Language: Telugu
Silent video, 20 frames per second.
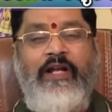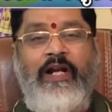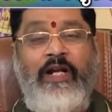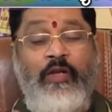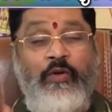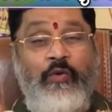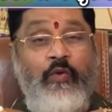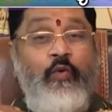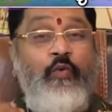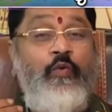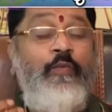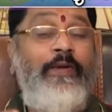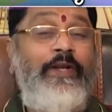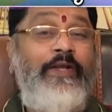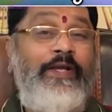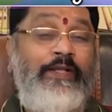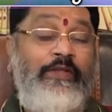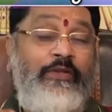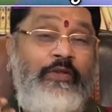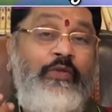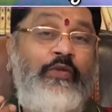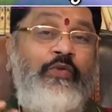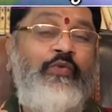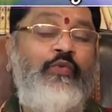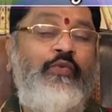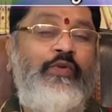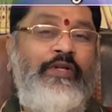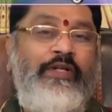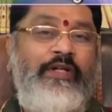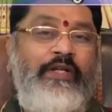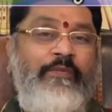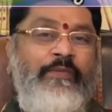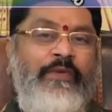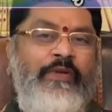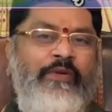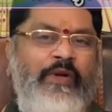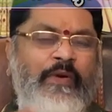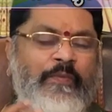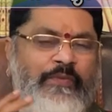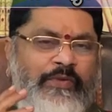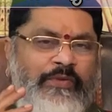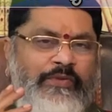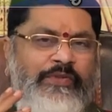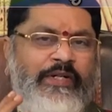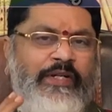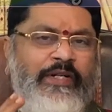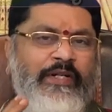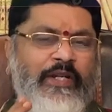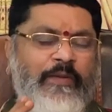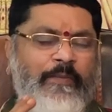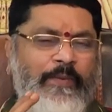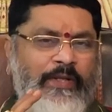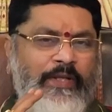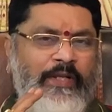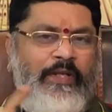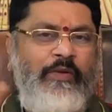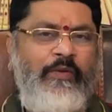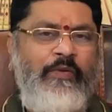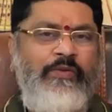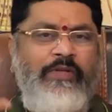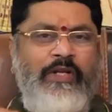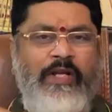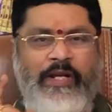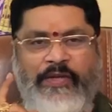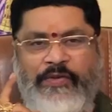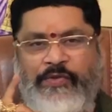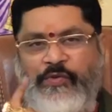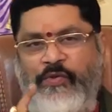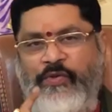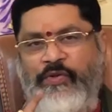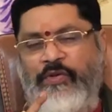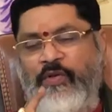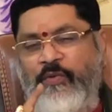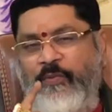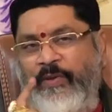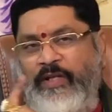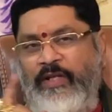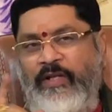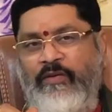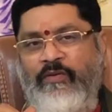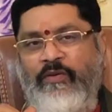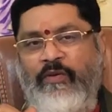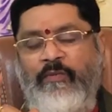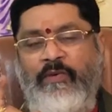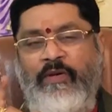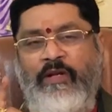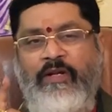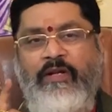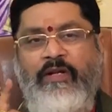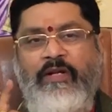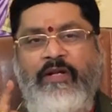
అంటే గురువు బలం ఎంతదో చూడండి మీరు అబ్జర్వ్ చేయండి పదిహేను రోజులు ఆగస్టు ఒకటి నుండి పదిహేను లోపల